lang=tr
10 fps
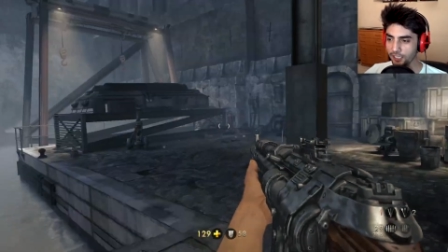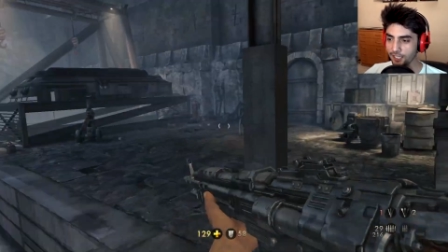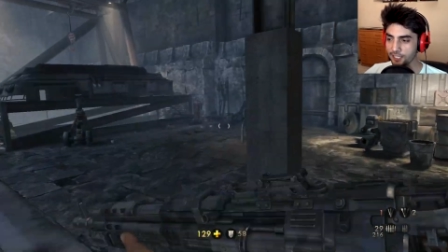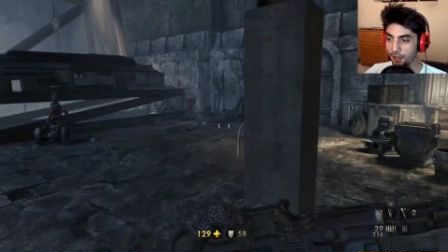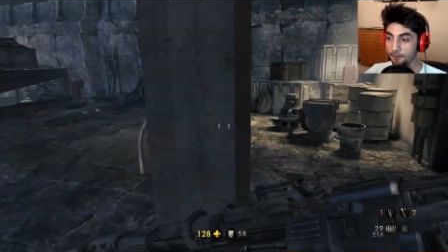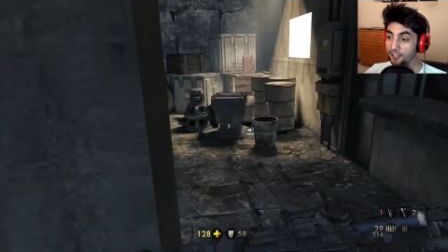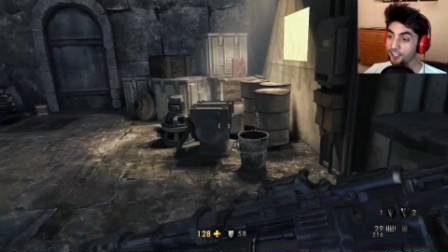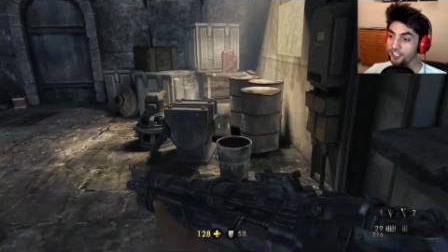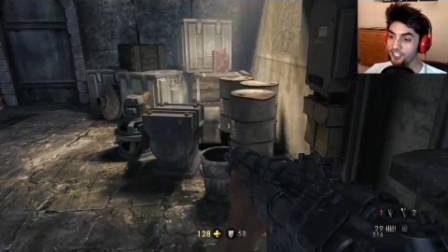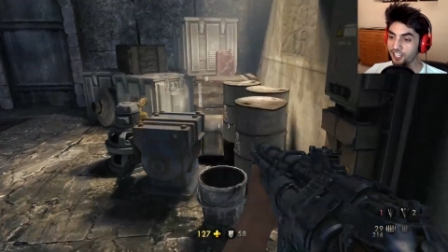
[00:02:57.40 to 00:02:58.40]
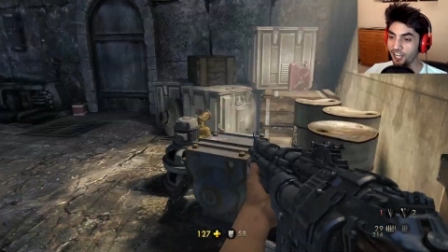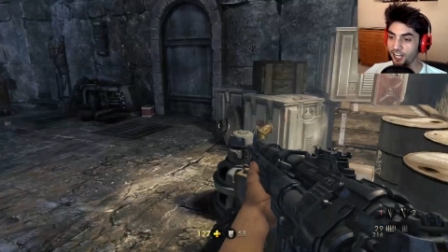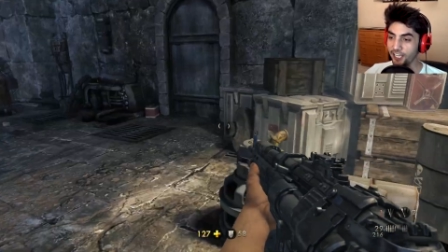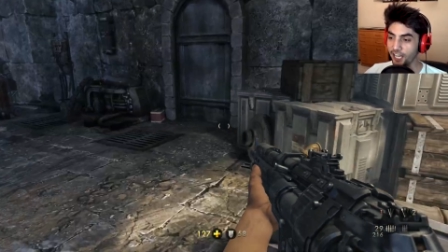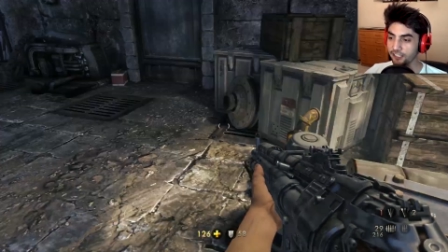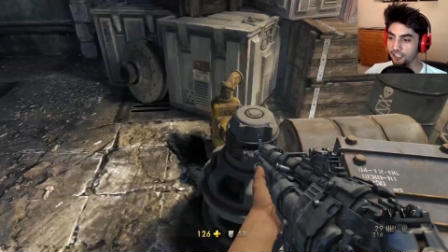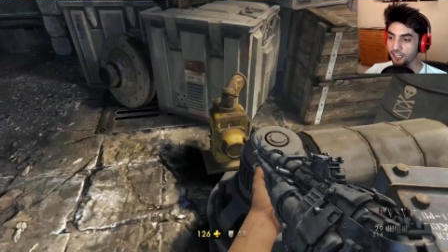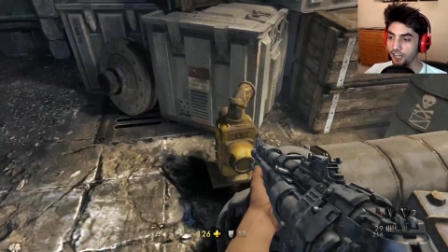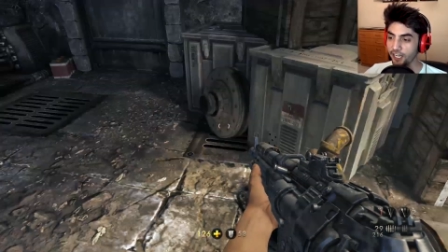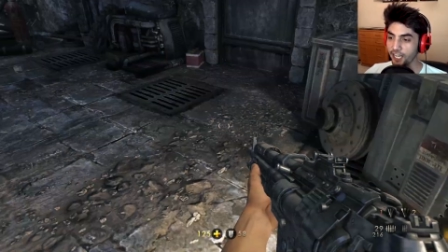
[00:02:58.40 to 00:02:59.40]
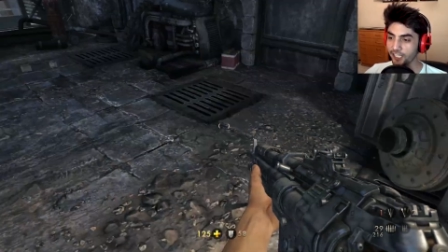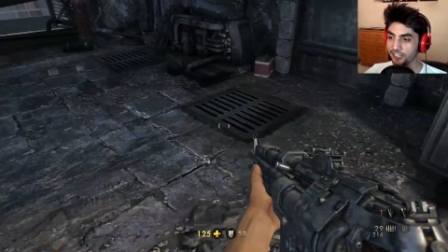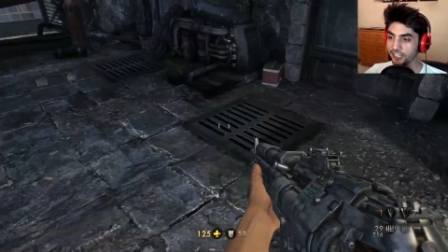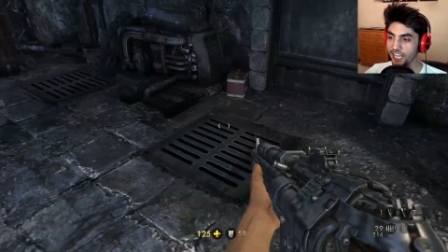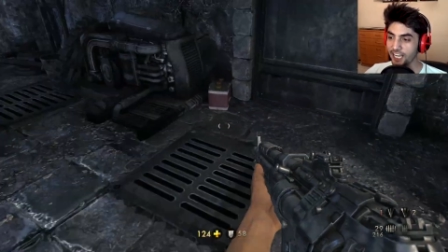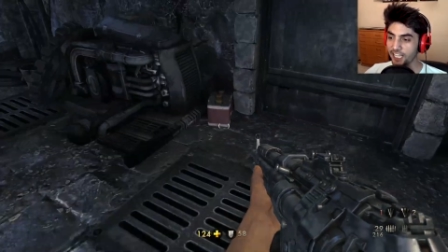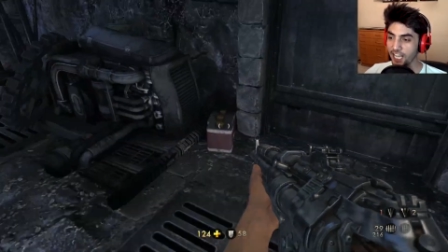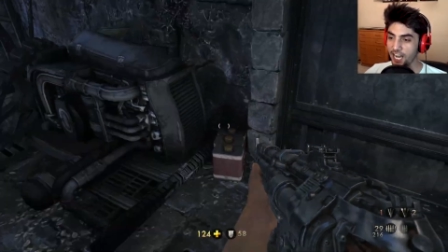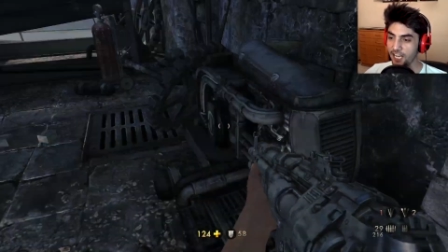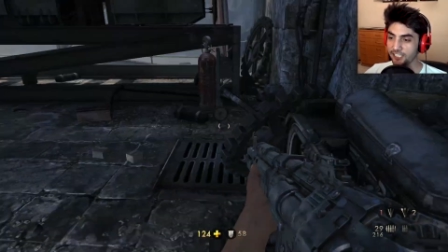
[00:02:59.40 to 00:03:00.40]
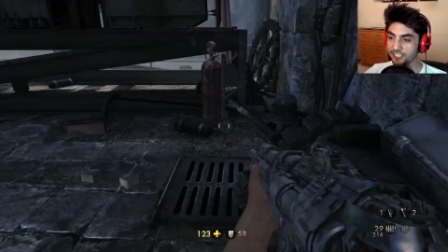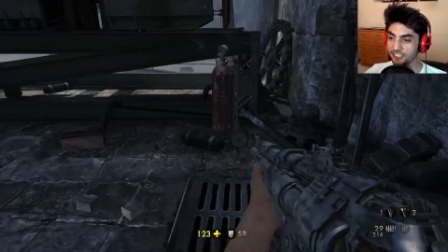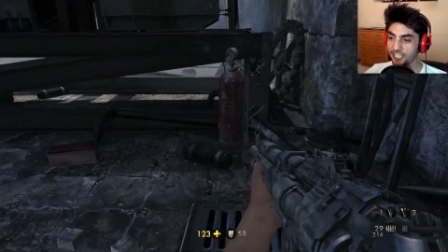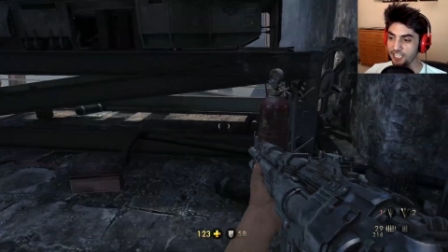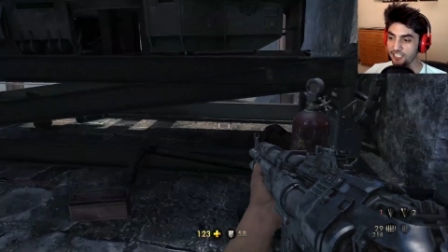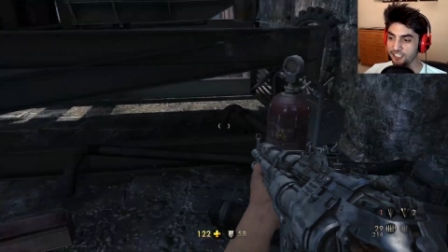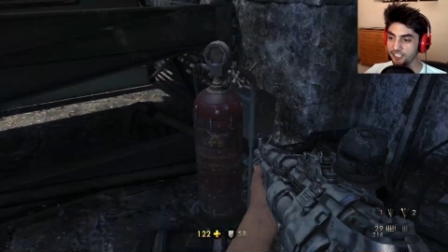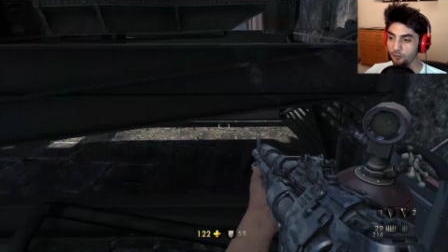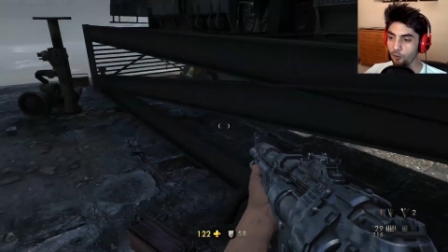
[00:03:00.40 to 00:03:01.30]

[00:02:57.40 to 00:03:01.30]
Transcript: gideceğim. İşte hayat. Hayat neyle gelerse, gelirsin